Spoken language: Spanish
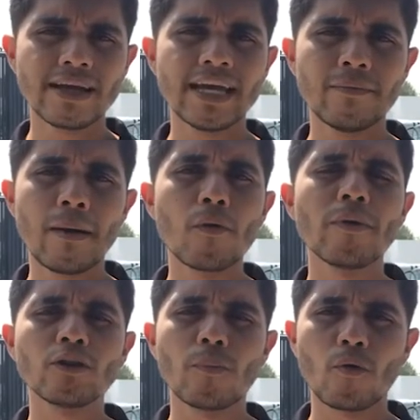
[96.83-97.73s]
que van
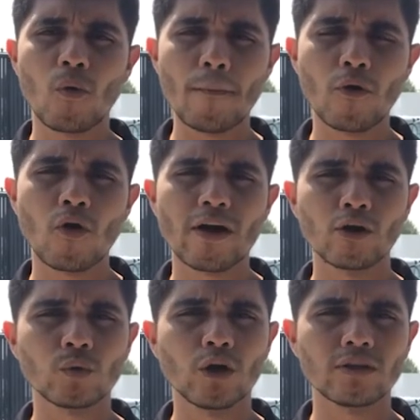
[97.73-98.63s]
volviendo poco a poco, que
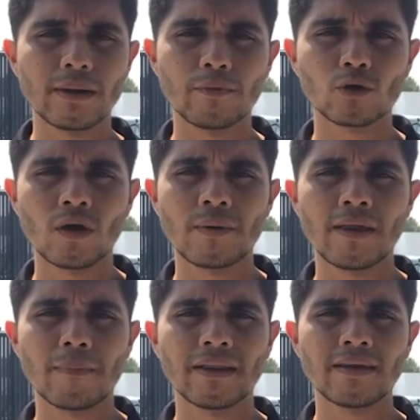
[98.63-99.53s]
no tuvieron tiempo todavía
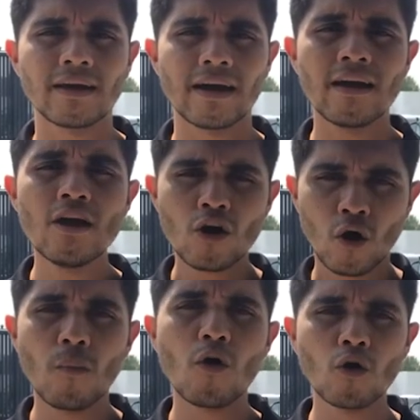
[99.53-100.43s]
de platicar
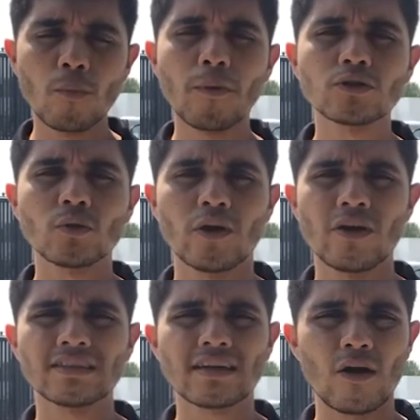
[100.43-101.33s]
como grupo,
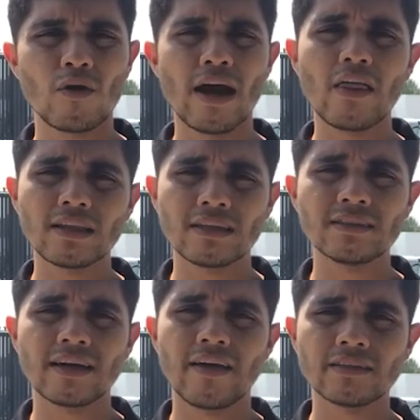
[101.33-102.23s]
estuvieron escalonadas las
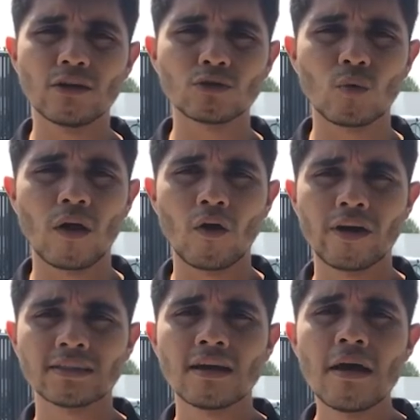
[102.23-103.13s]
llegadas de los
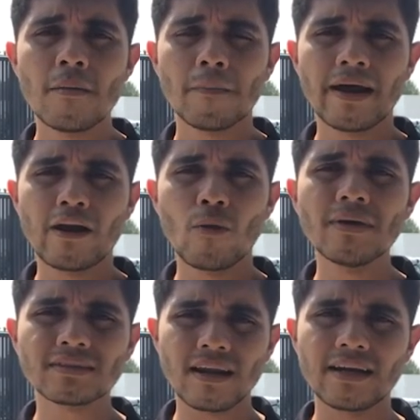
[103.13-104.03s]
jugadores para no
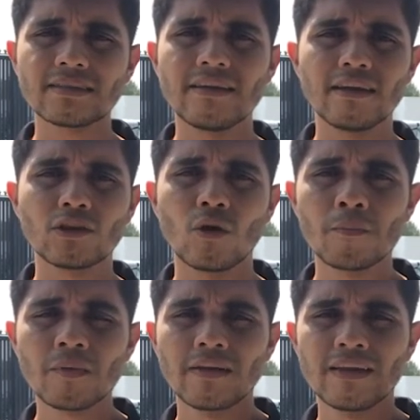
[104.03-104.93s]
mezclarse dentro
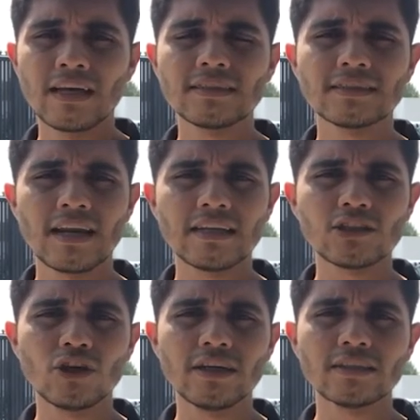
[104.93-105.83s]
de las
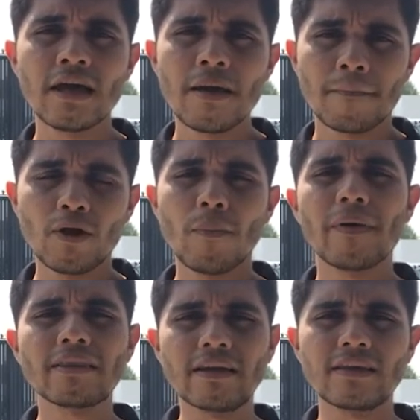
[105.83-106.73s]
instalaciones, pero a
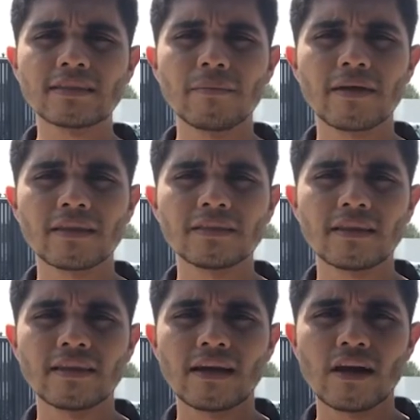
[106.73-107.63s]
partir de este martes ya
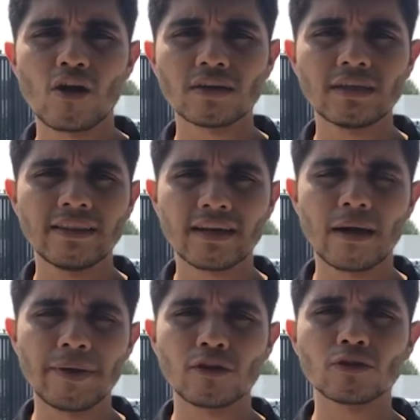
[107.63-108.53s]
tendrán ahora sí
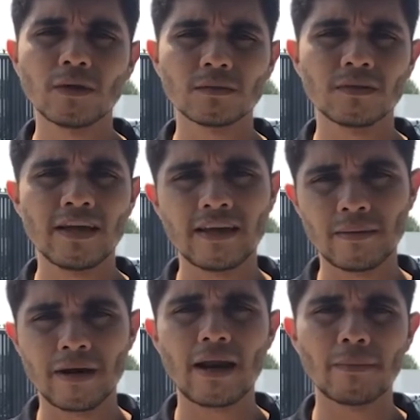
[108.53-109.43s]
entrenamientos más
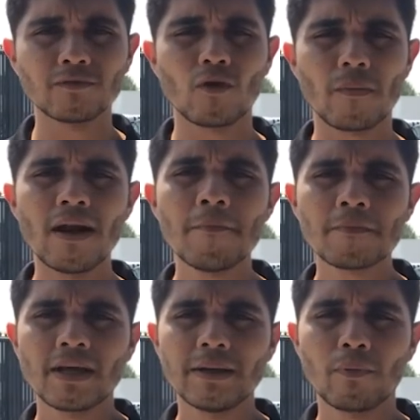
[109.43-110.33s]
de, manera más formal
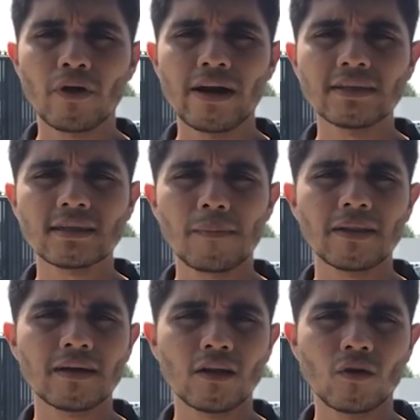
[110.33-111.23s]
y podrán estar
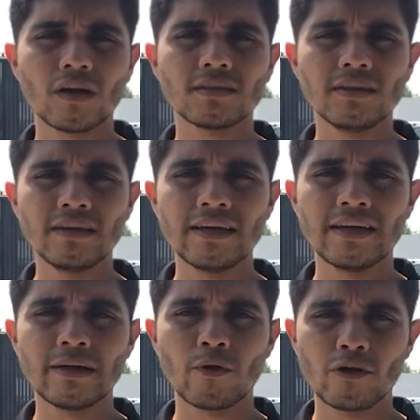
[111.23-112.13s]
platicando ahora sí,
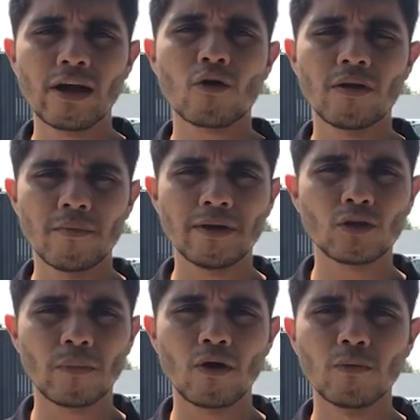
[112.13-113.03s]
eh, bueno, ya con eh,
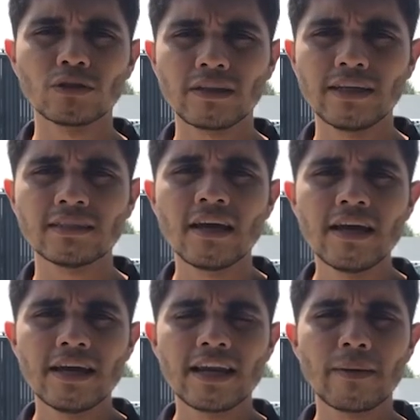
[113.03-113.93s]
Víctor Manuel Bucetich
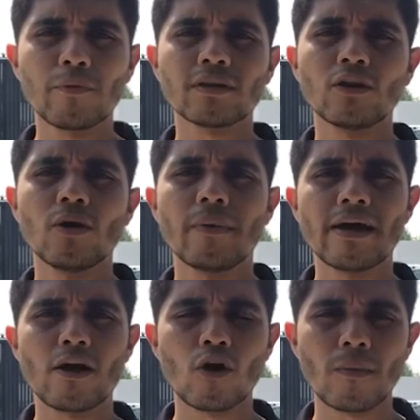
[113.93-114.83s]
y reportando de
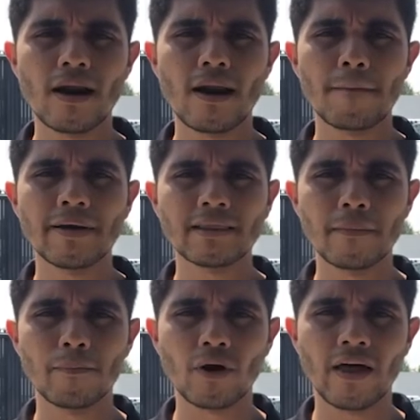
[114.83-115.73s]
manera normal a la
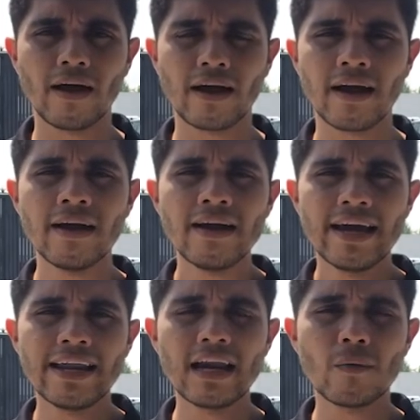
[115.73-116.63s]
pretemporada acá
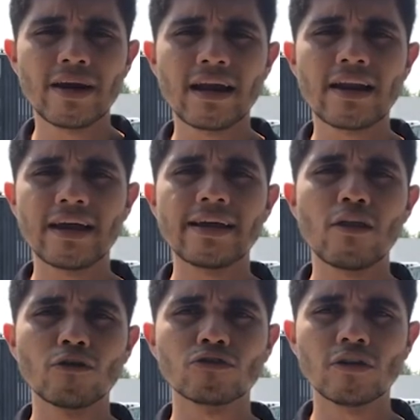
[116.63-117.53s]
en el Barrial
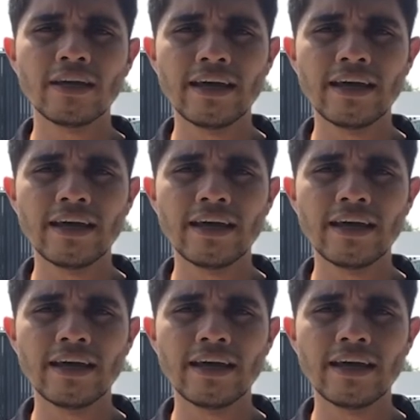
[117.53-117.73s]
Rayados.